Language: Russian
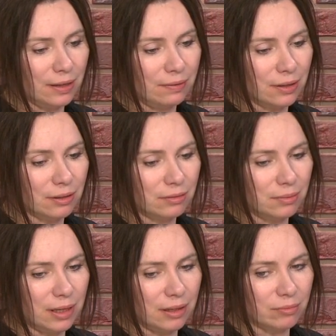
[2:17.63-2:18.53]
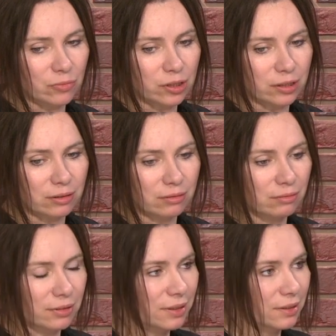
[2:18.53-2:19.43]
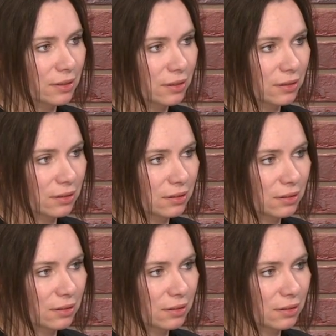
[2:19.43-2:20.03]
Наверное, у меня немножко другой язык.